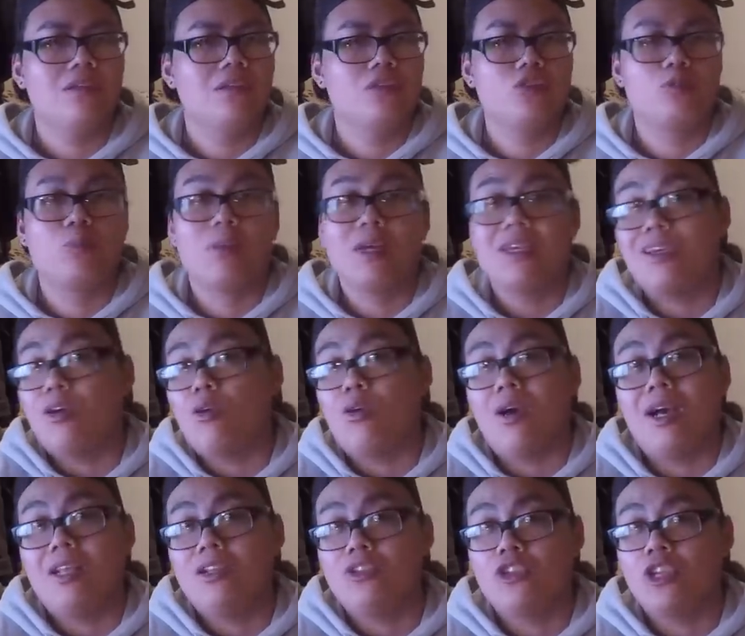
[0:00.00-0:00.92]
Sprich auch
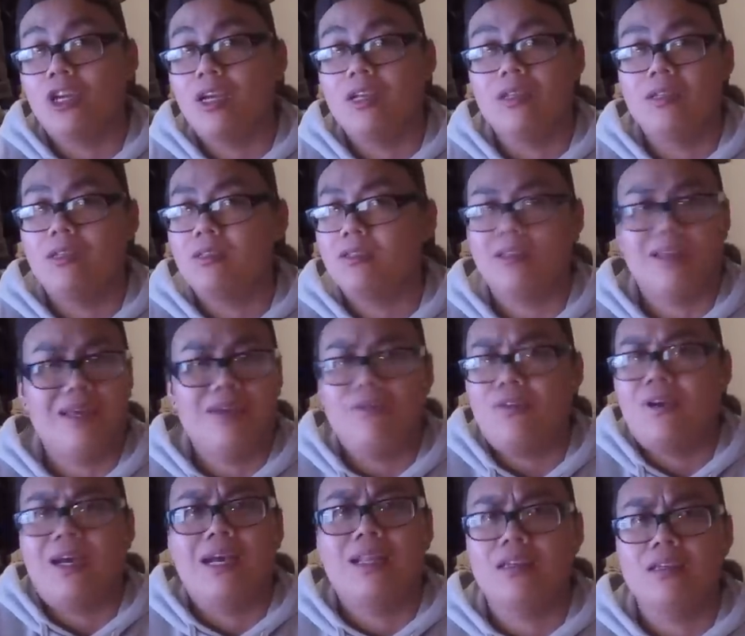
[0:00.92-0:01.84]
alle Shinies,
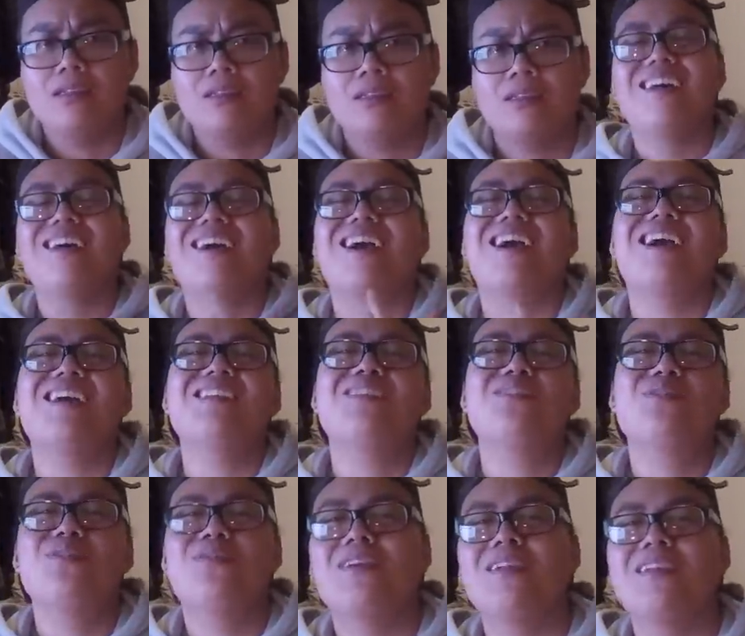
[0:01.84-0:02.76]
einfach alles. Rein
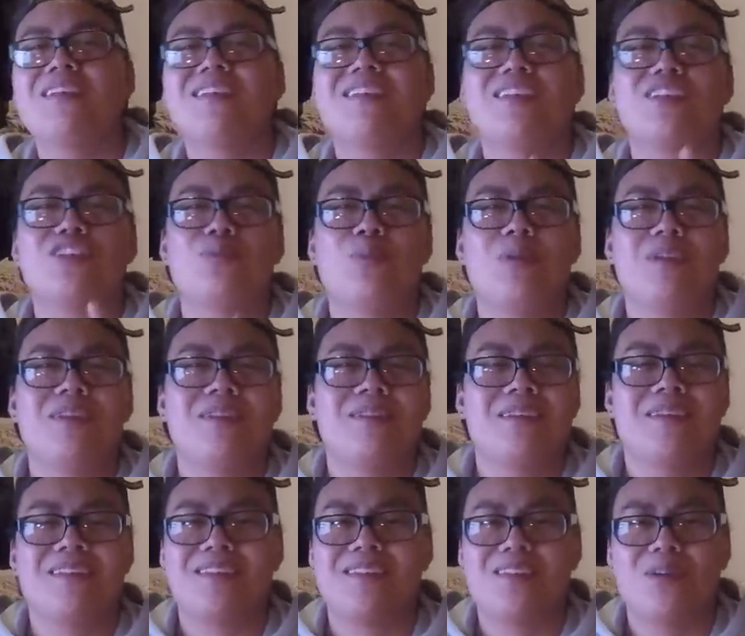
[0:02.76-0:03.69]
zufällig hat
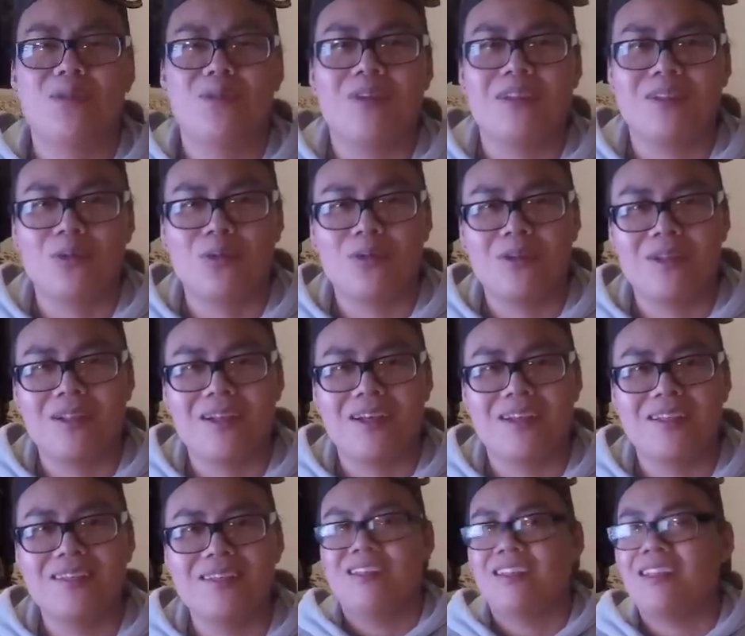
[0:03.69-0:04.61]
Spieletrend das auch gerade
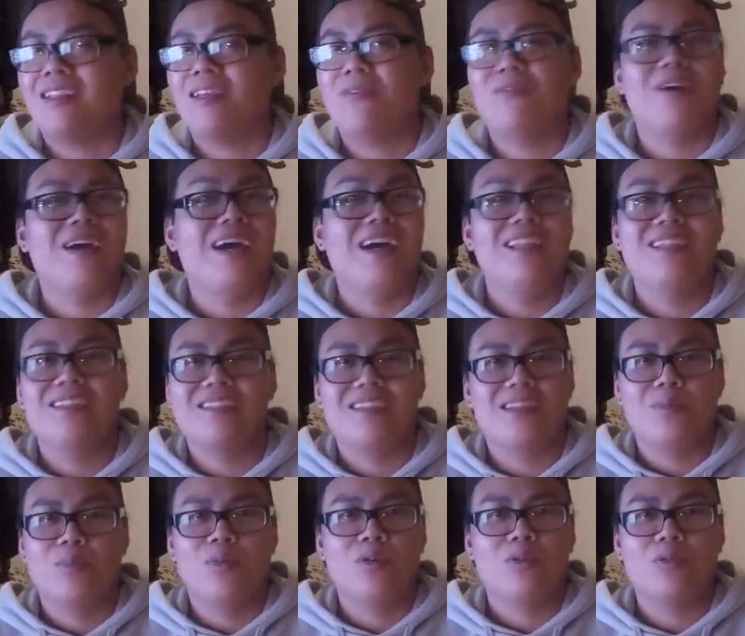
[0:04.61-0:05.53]
hochgeladen. Hat einfach alle
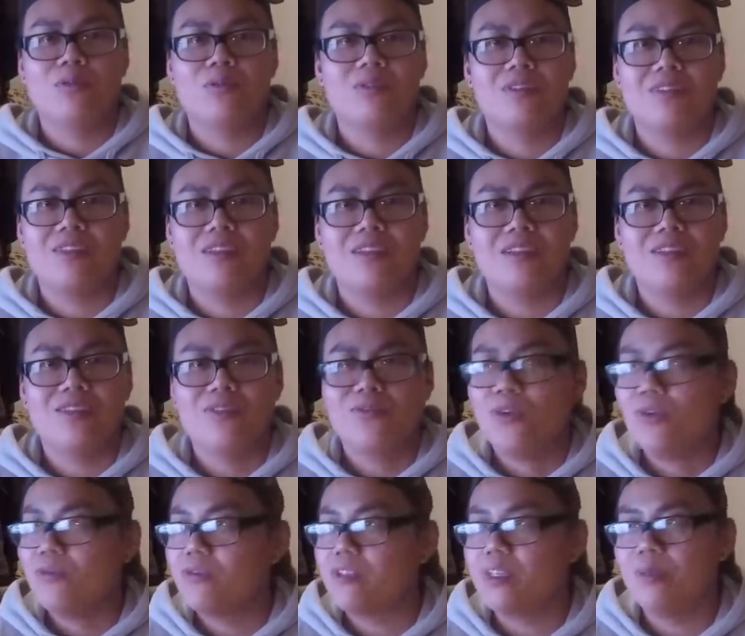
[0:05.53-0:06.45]
seine Pokémon gezeigt.
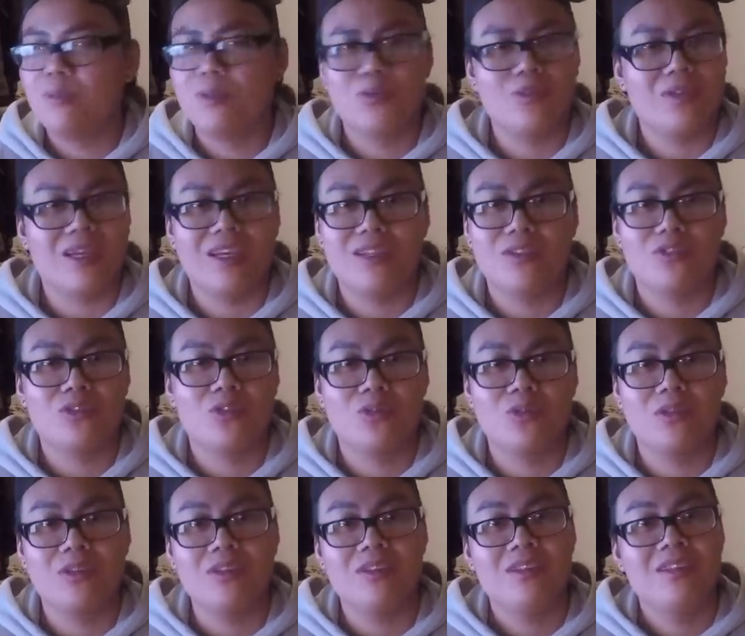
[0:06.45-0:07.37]
50 Minuten, eine
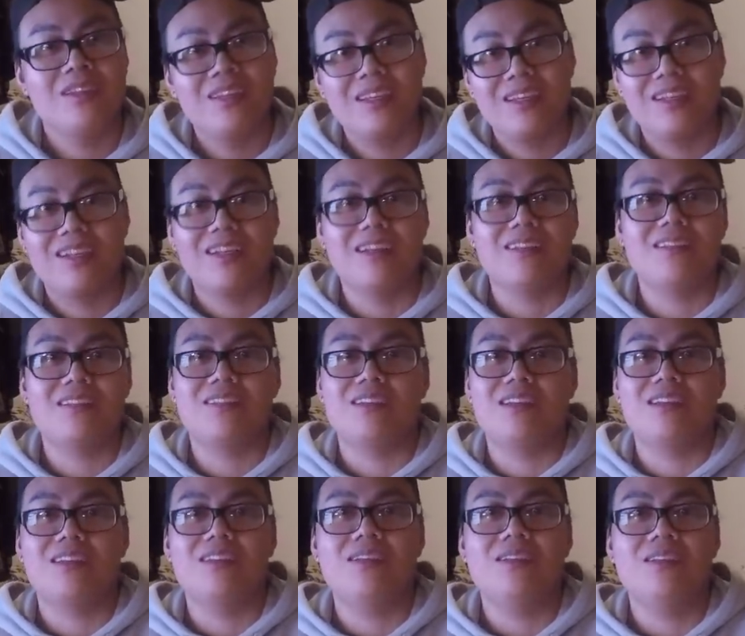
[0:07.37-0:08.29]
Stunde. Klasse
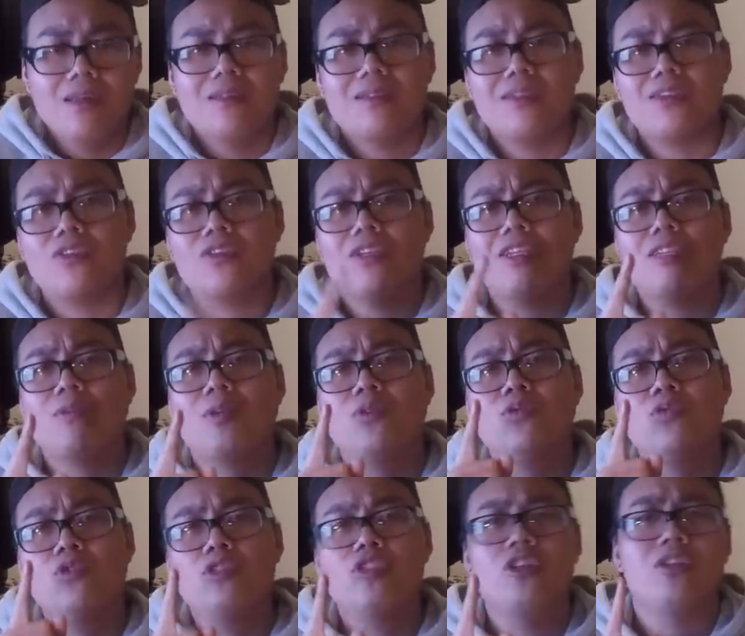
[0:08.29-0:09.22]
Sache. Ich zeige euch erstmal
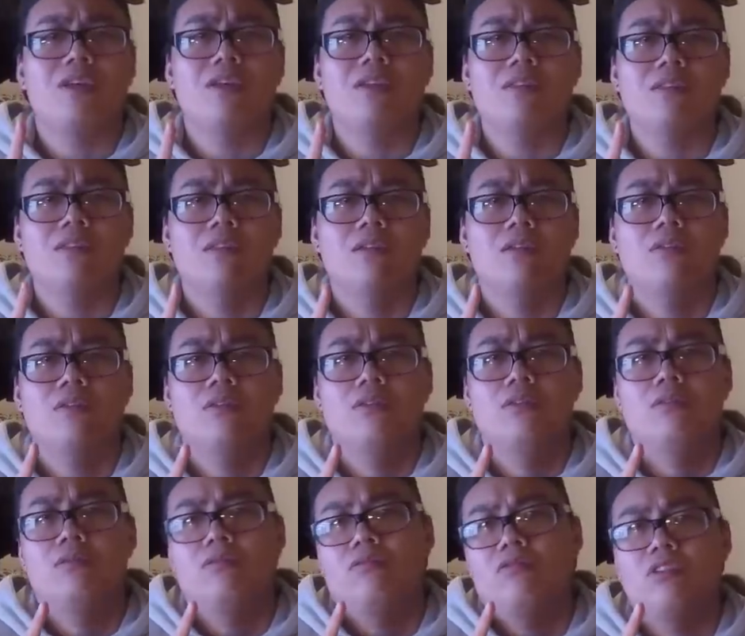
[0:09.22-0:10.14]
nur Gen 1,
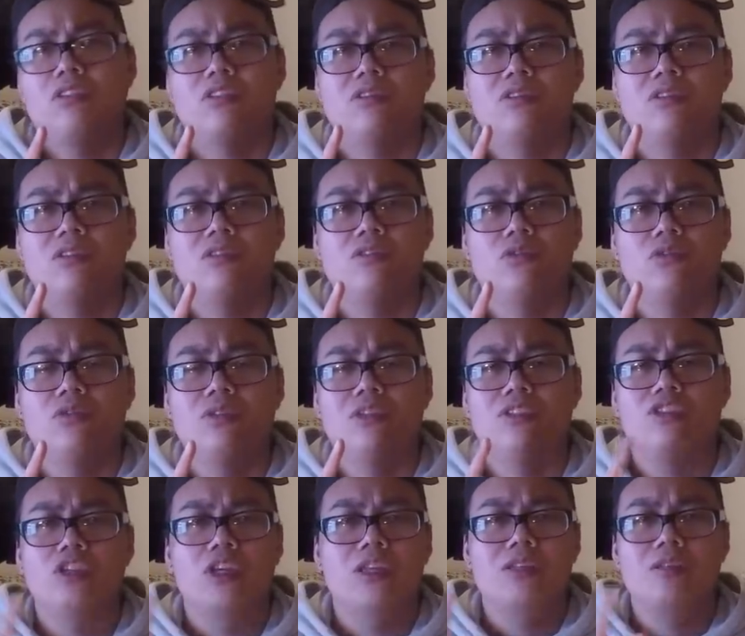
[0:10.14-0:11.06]
weil das ist so die
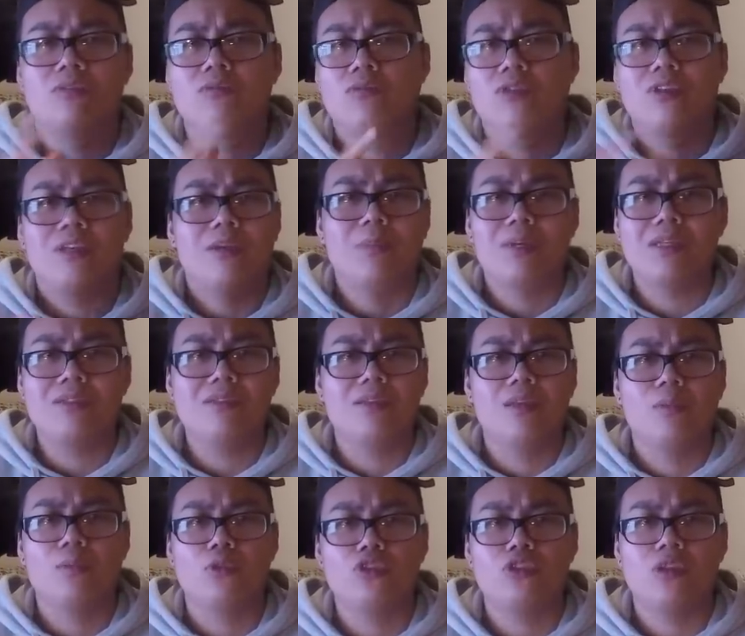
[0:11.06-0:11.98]
Gen, wo ich am meisten
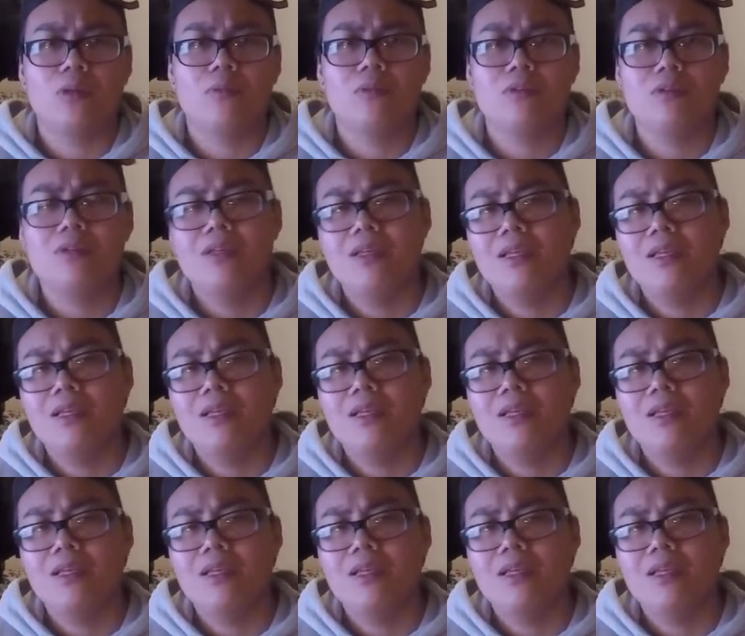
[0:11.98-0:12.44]
gepusht habe.